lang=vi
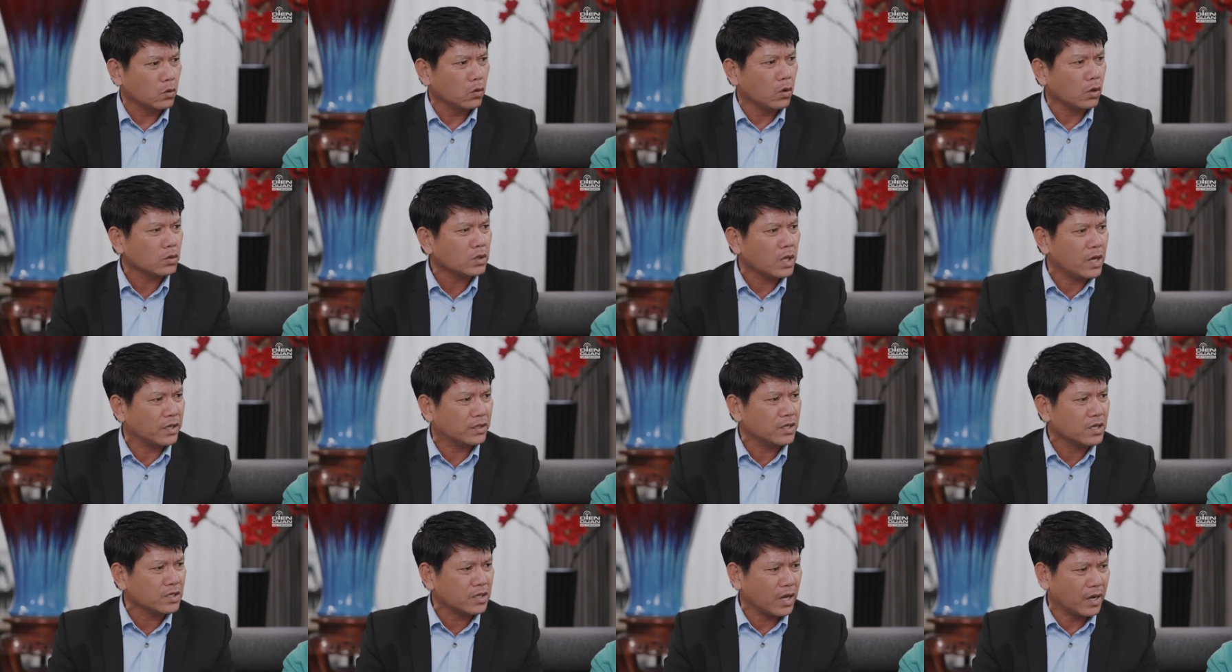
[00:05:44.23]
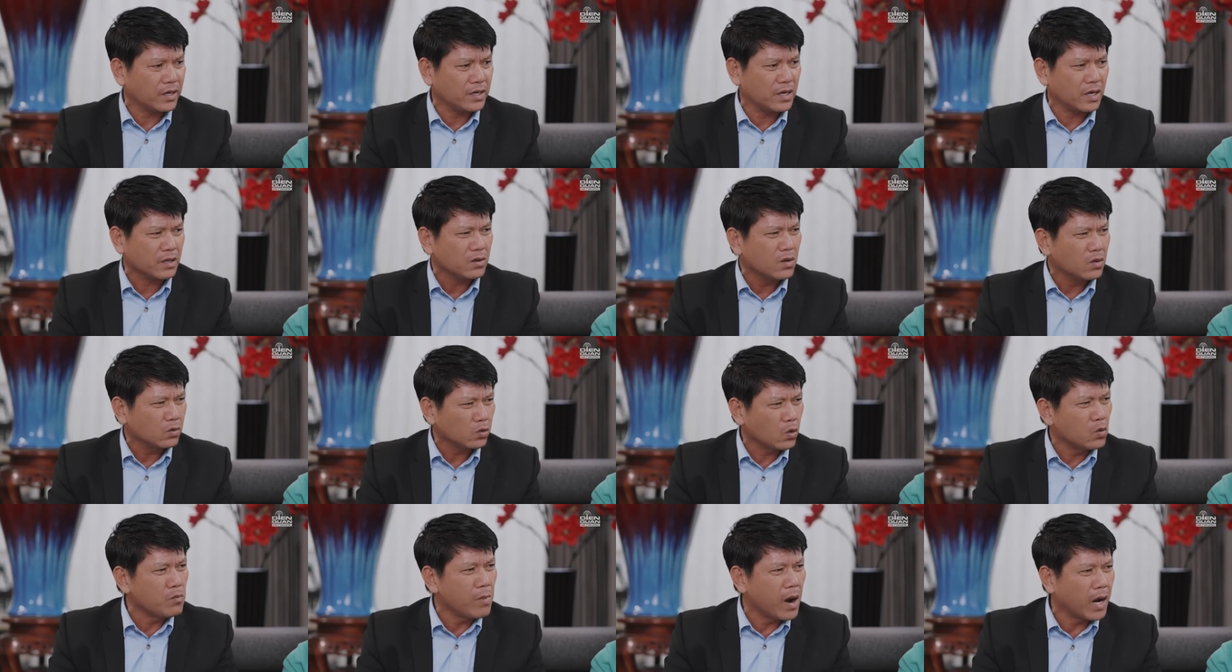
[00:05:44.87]
Tôi nói thiệt với chị á,
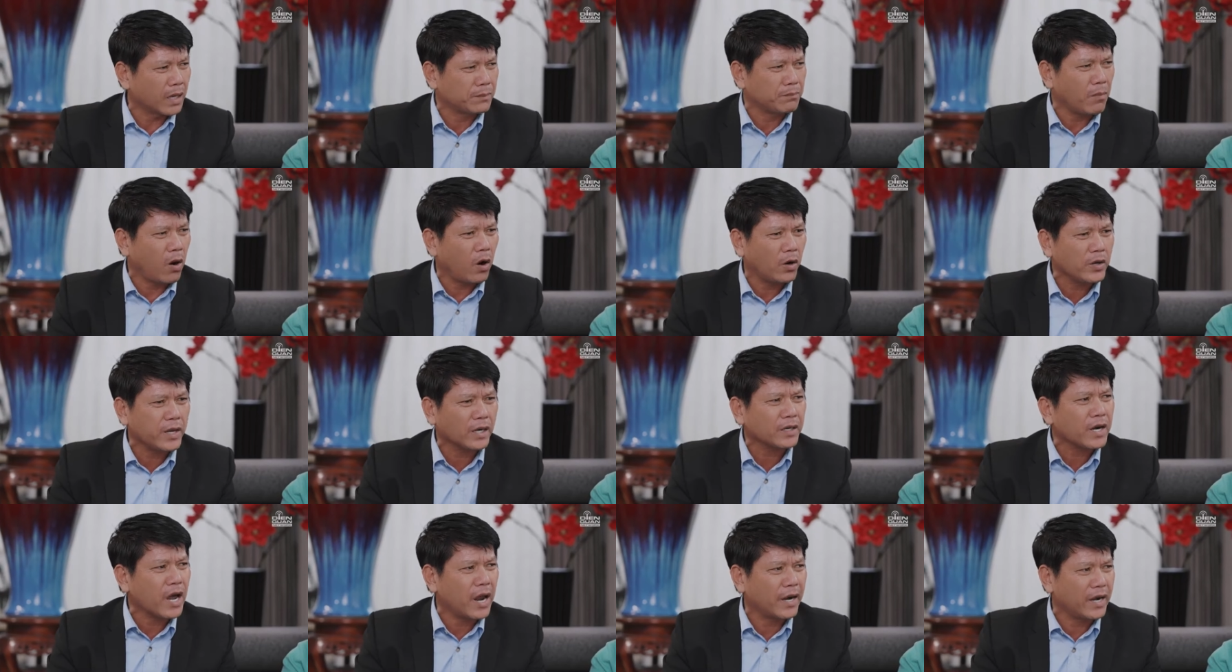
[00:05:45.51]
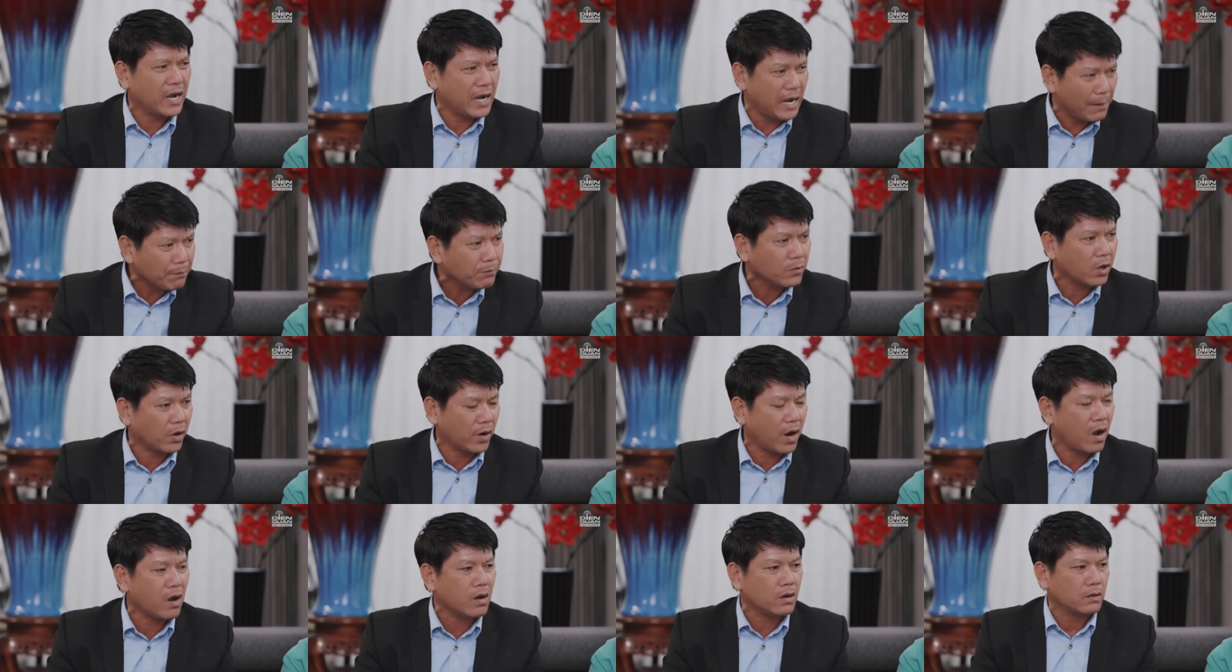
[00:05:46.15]
tôi mệt mỏi vấn đề này lắm
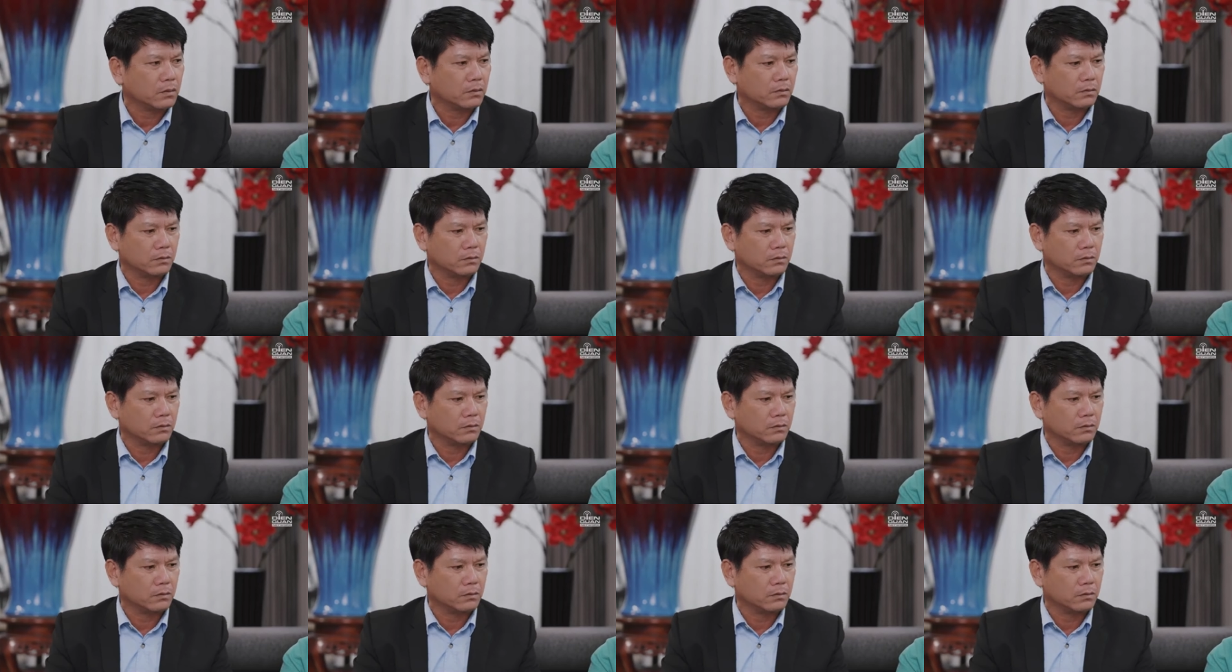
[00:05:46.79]
rồi đó.